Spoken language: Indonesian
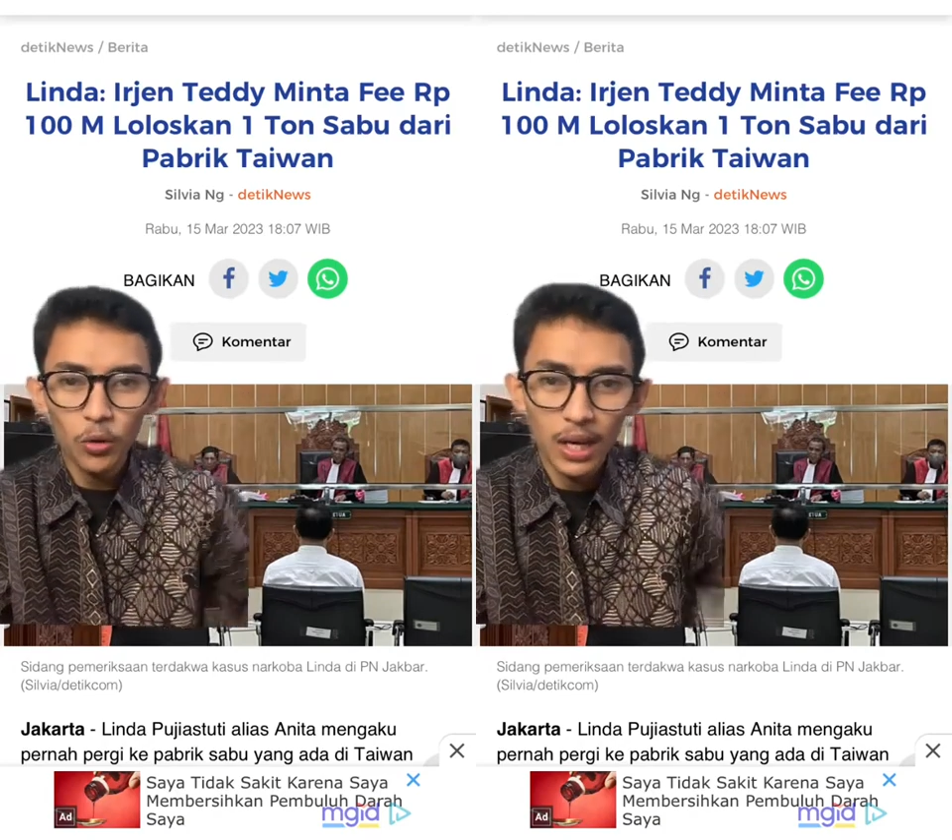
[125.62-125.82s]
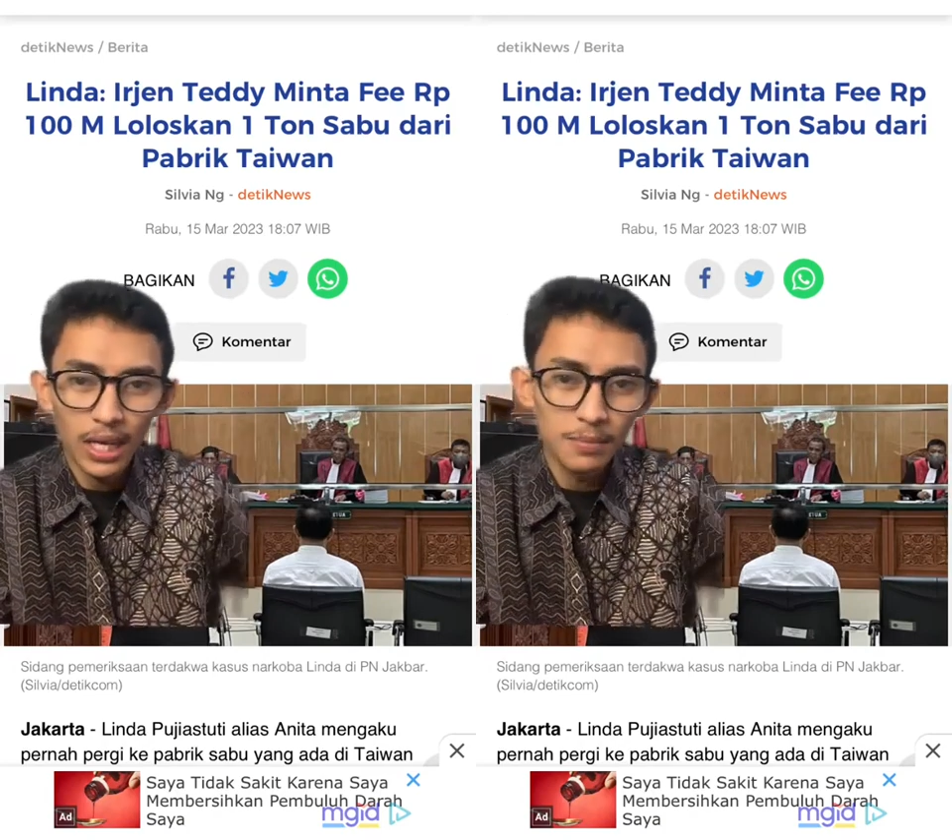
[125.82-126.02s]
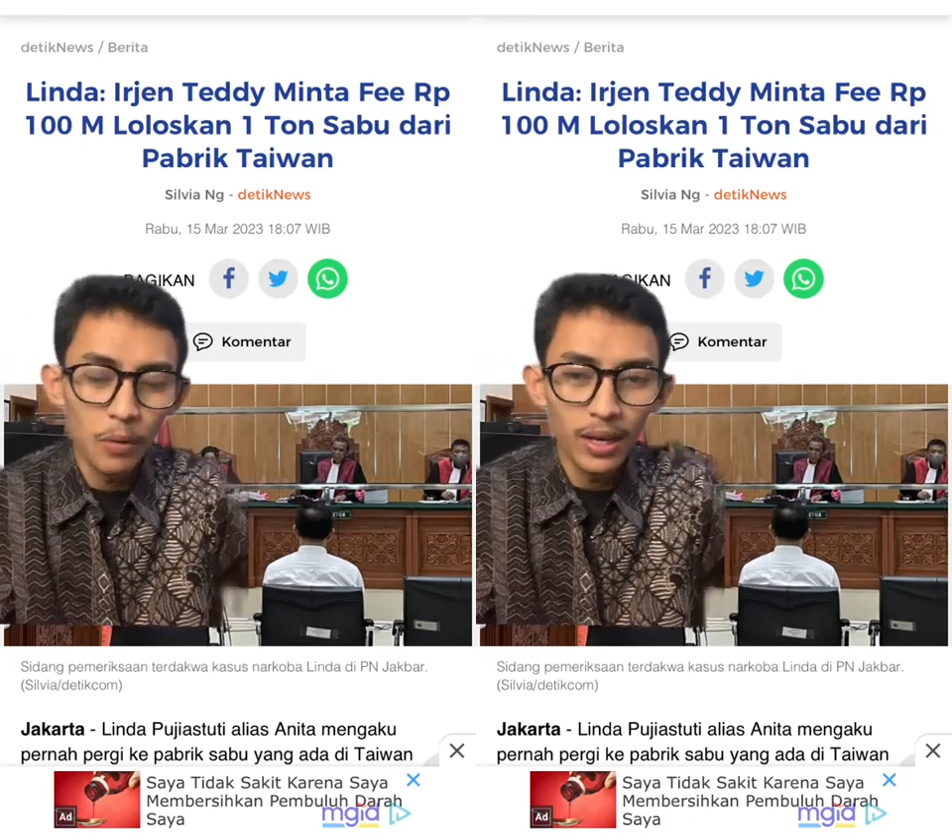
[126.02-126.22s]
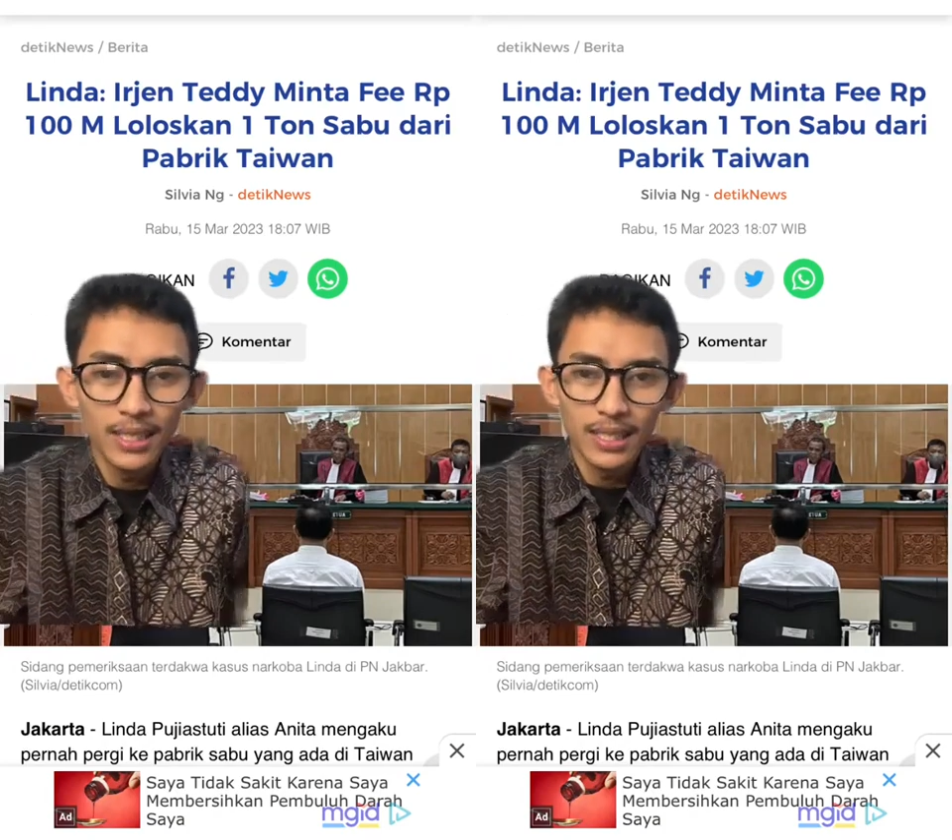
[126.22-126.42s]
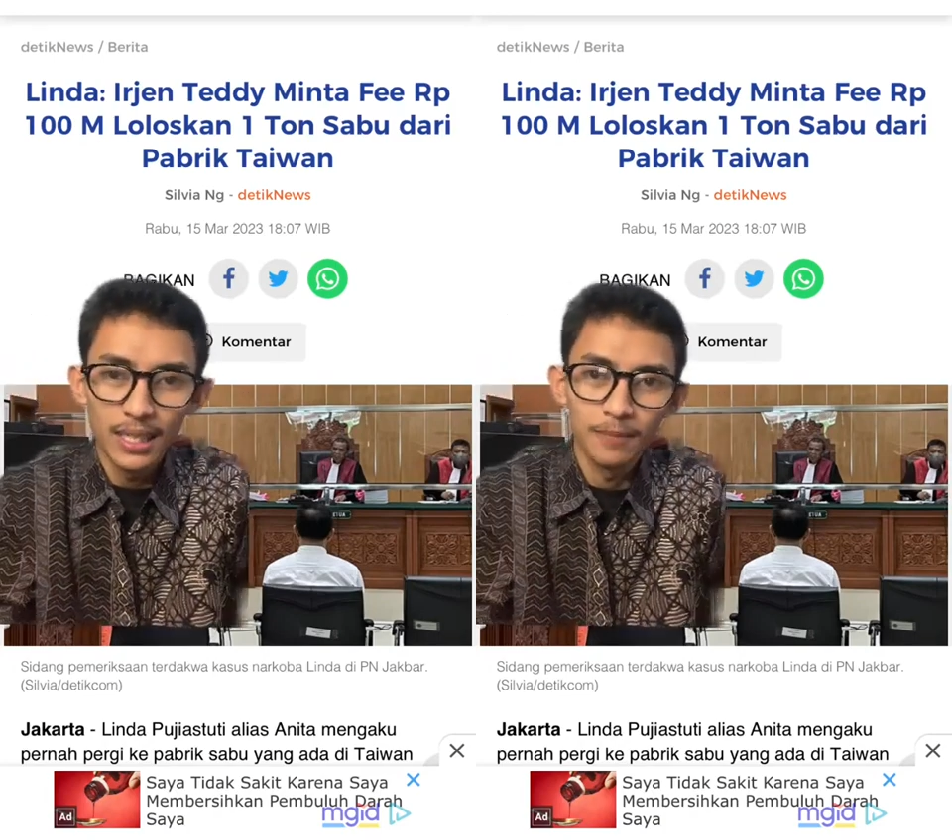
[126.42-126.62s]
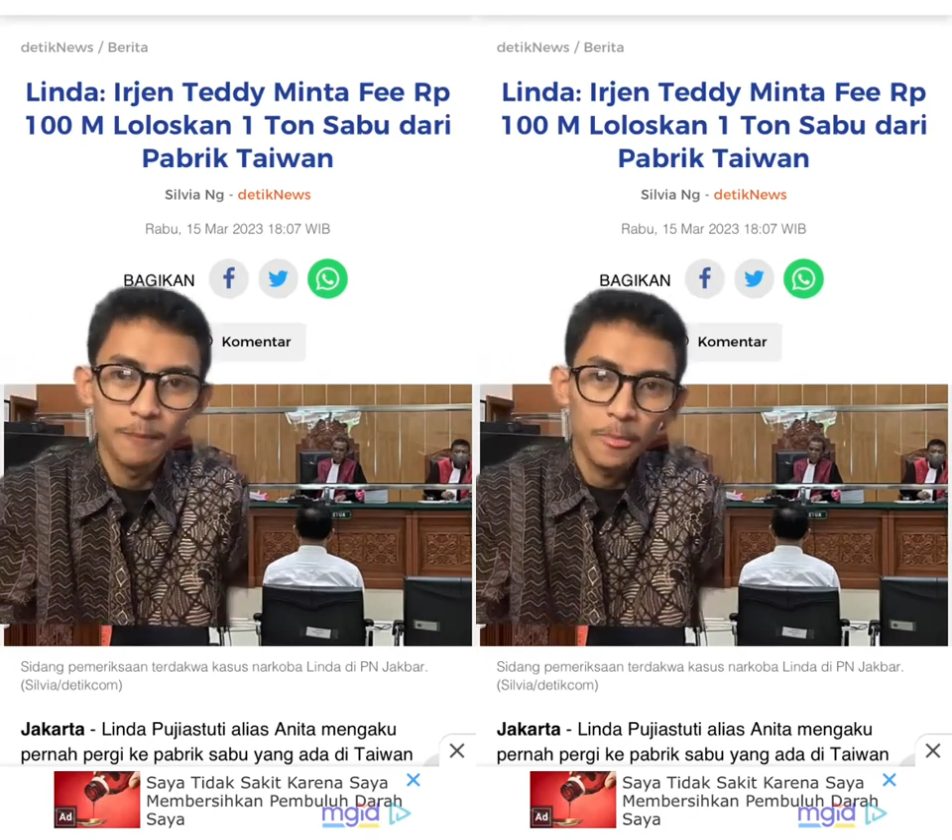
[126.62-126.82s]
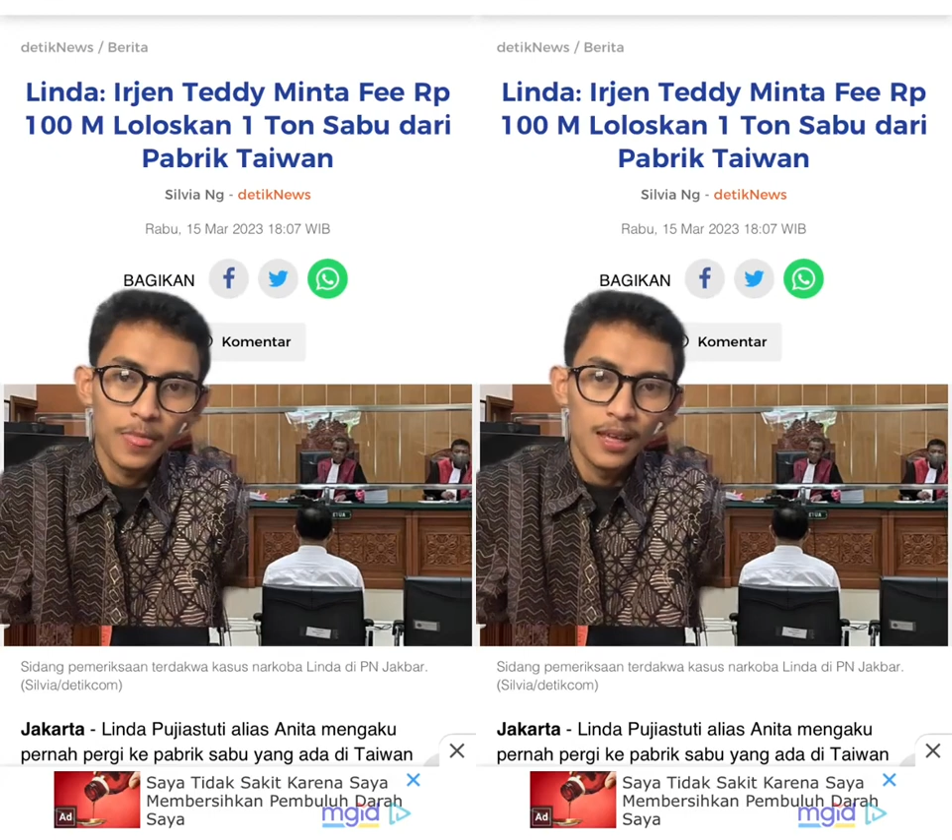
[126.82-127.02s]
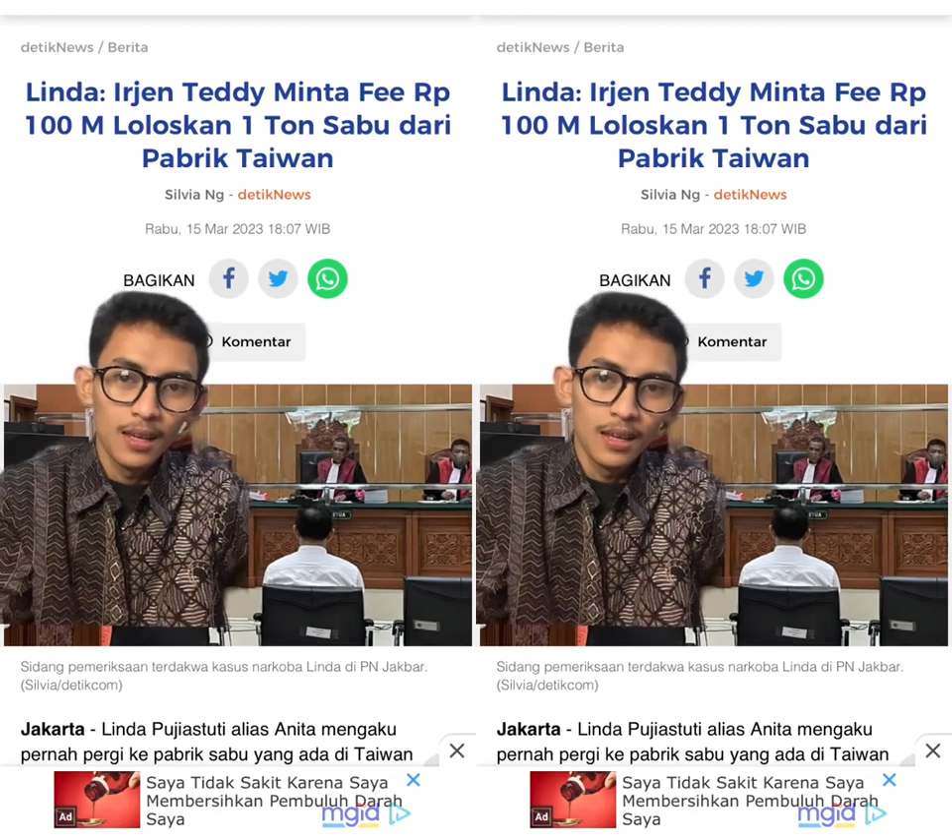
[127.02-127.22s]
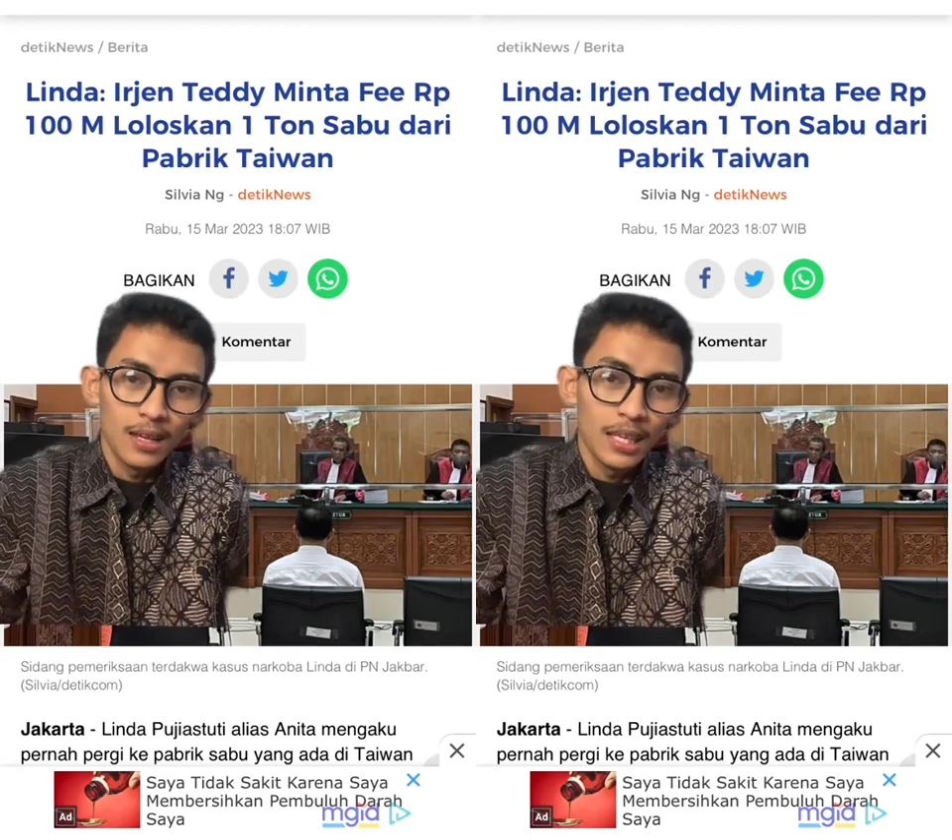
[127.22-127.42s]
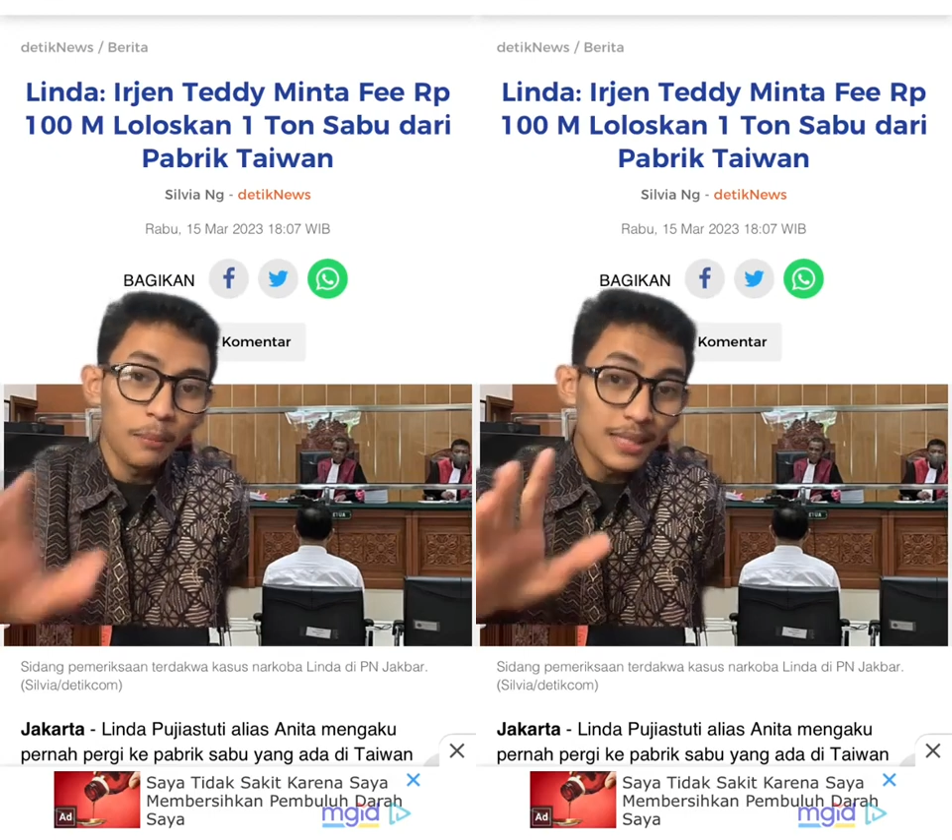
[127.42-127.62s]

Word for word: aku garis bawahi di sini. Yang